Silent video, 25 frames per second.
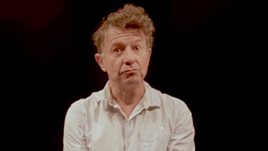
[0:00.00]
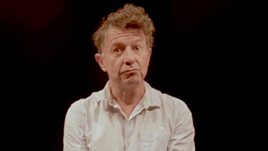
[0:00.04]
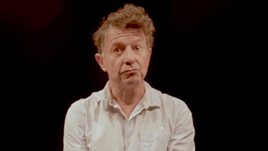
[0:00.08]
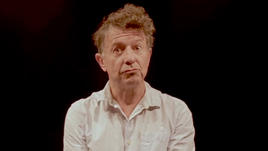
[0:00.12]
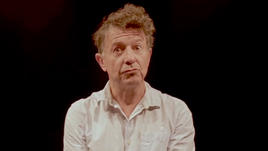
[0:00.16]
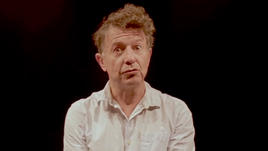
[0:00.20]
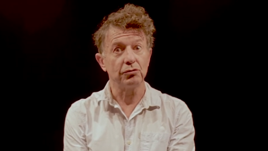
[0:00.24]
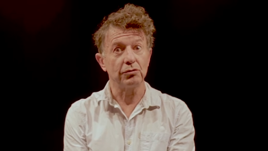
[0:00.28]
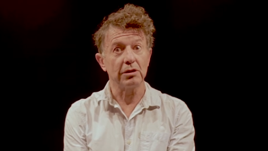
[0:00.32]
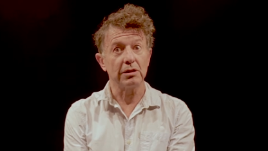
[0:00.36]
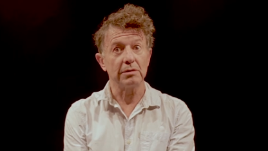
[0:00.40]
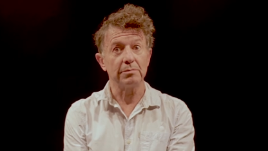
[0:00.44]

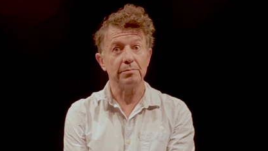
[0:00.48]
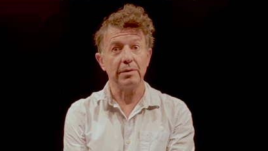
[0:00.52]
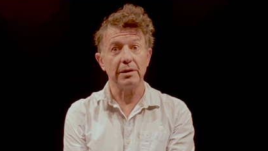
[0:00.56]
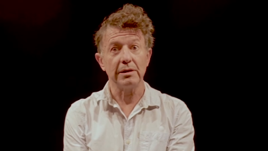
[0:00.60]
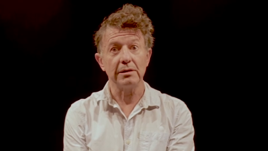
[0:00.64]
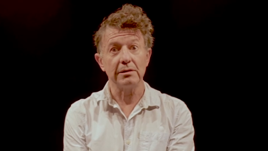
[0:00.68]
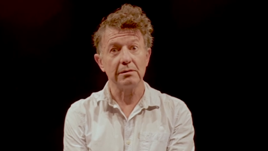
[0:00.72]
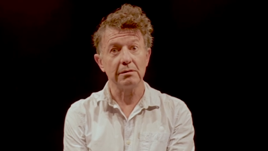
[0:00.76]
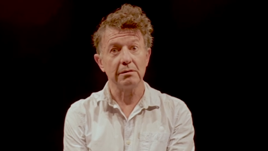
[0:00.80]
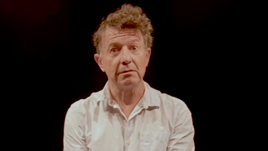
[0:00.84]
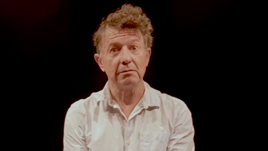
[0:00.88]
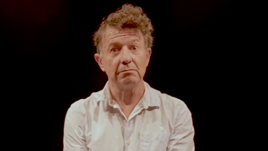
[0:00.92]
toute
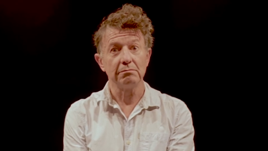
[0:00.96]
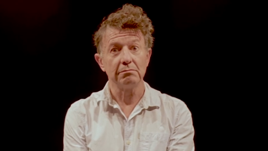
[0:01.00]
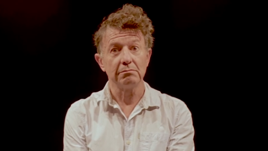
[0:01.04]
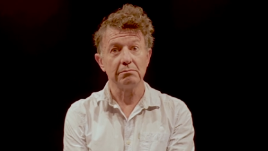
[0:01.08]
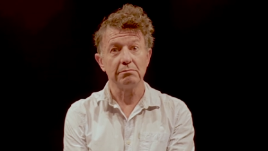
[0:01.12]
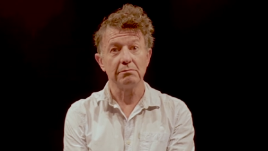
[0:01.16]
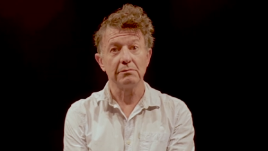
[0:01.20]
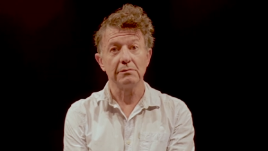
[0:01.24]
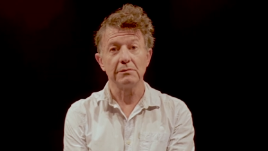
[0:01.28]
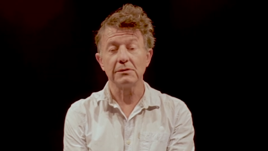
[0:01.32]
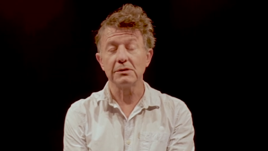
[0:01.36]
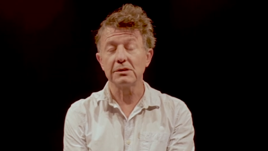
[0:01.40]
espèce,
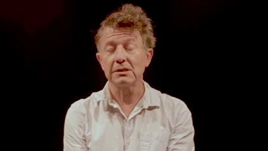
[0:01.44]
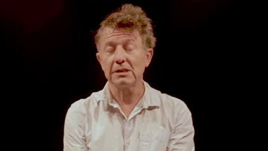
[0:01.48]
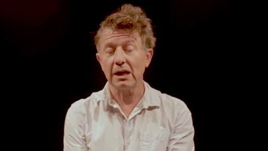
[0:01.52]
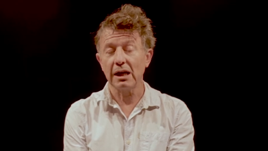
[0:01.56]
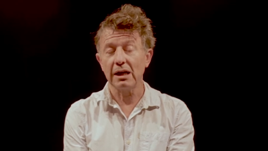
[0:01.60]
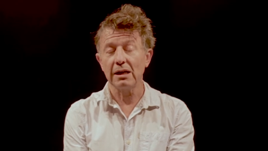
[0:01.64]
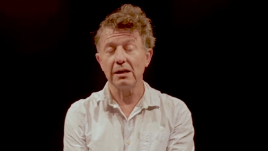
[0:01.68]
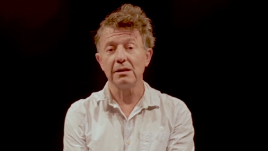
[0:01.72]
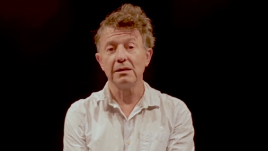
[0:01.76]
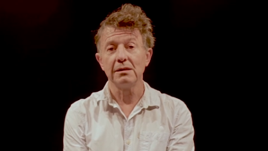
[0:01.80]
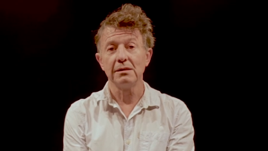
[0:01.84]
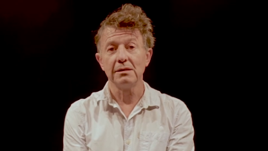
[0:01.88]
ça,
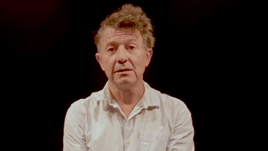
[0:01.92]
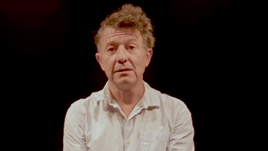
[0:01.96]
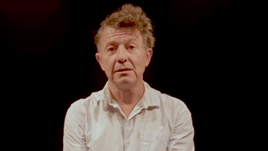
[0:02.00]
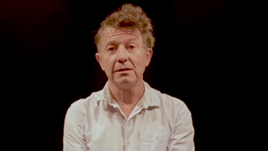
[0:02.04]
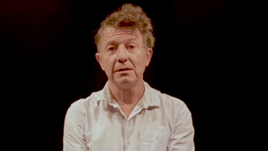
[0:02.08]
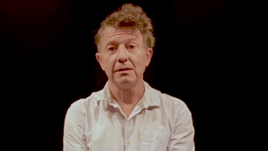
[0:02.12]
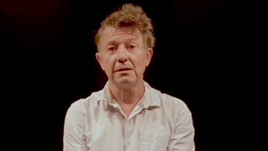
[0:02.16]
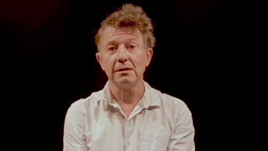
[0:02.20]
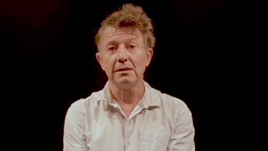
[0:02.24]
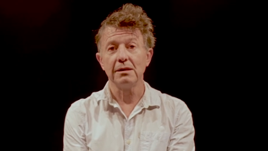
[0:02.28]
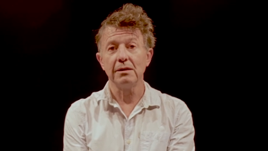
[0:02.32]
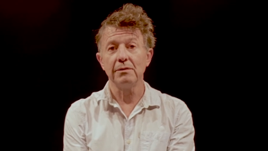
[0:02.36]

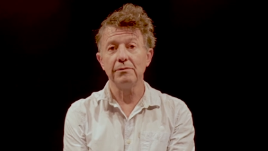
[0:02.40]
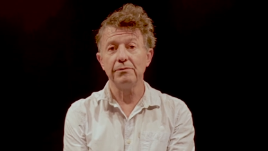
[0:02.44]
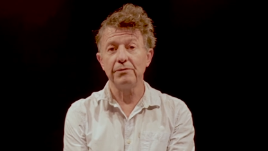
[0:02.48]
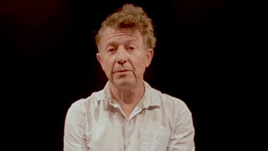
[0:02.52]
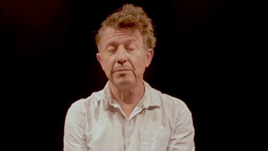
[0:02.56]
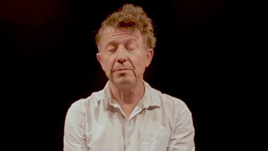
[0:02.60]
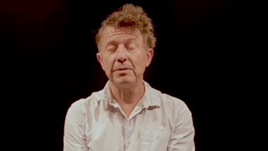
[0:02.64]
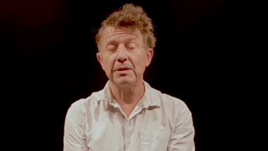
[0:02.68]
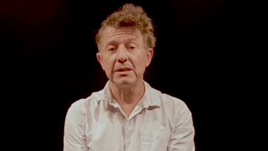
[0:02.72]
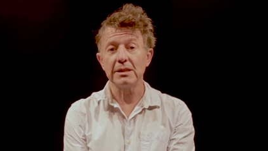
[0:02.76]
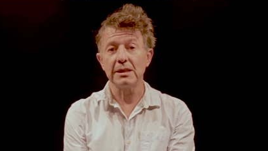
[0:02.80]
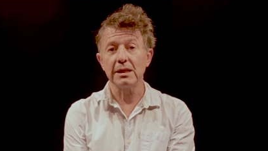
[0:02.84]
on me fait
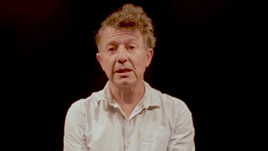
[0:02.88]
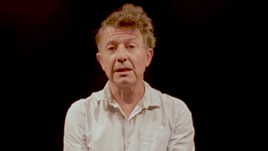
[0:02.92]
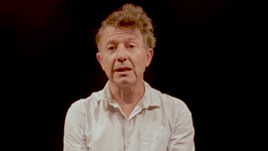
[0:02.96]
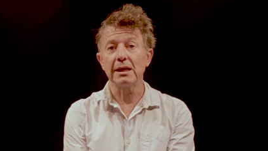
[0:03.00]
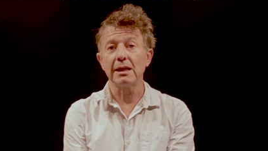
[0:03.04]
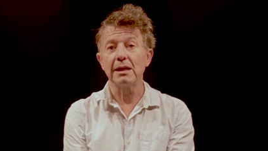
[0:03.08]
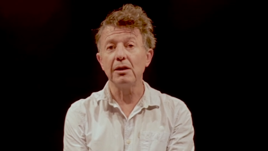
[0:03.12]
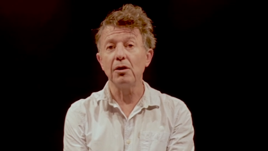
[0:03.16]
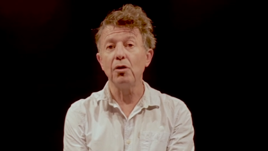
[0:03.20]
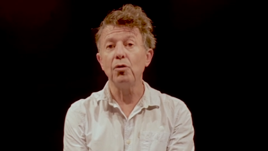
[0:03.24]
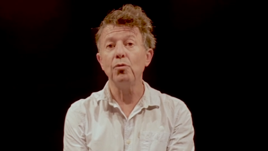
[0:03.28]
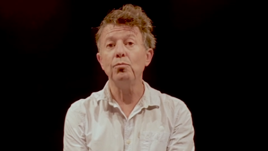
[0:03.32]
plaisir
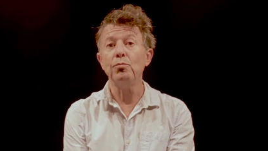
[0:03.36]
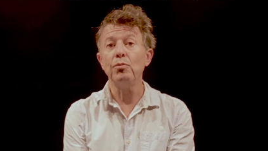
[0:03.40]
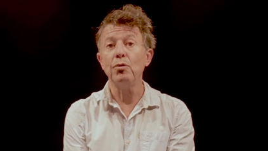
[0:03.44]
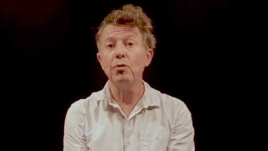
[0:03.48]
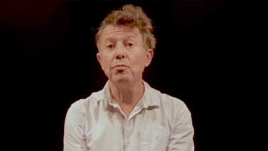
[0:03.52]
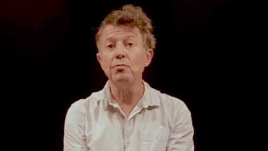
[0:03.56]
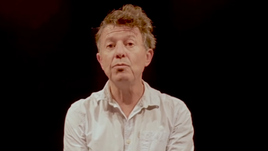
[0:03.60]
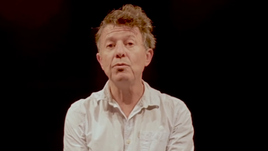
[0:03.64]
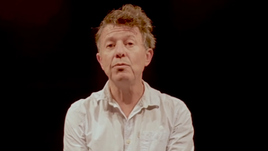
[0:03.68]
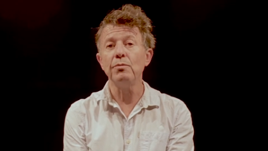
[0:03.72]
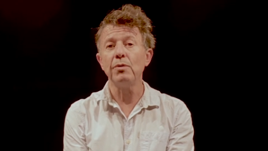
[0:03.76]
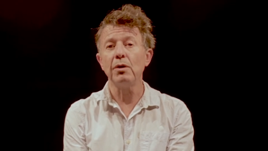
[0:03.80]
d'être là au bon
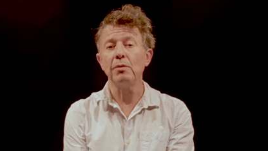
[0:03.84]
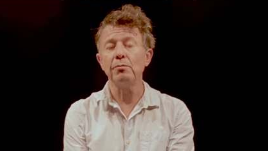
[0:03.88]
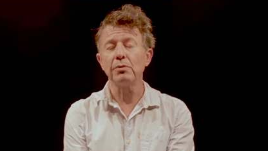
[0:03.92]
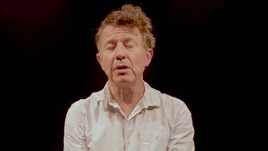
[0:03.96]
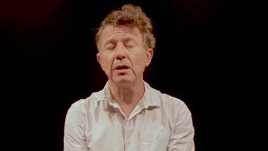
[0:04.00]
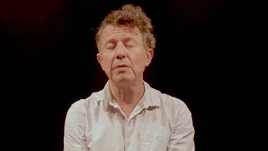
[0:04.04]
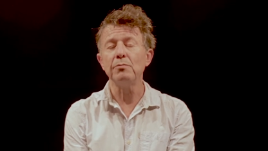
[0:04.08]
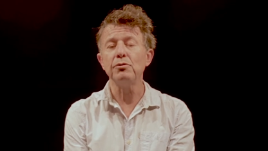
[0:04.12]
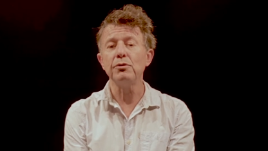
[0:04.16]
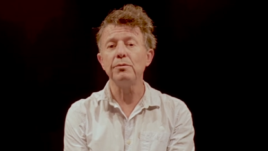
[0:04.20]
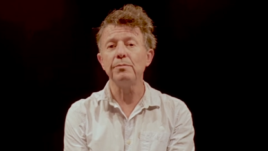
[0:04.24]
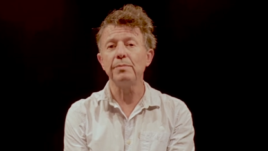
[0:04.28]
moment pour la
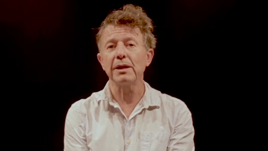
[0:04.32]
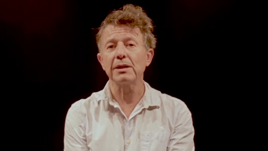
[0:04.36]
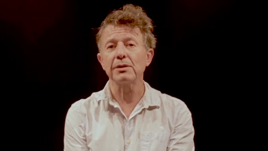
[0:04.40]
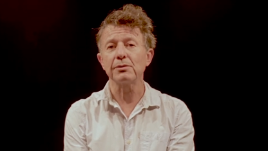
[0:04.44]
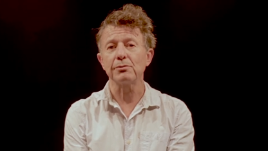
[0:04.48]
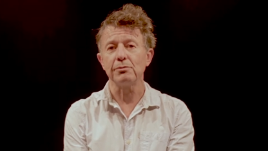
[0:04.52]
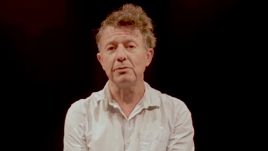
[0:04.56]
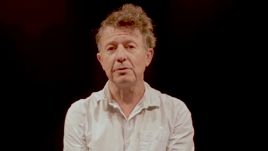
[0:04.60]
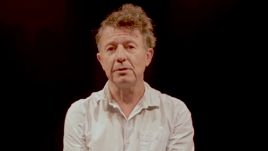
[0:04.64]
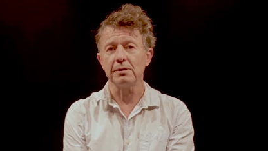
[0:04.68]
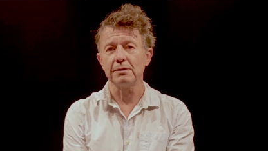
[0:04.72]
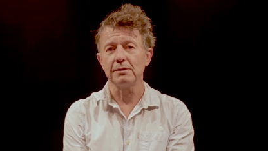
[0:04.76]
bonne personne.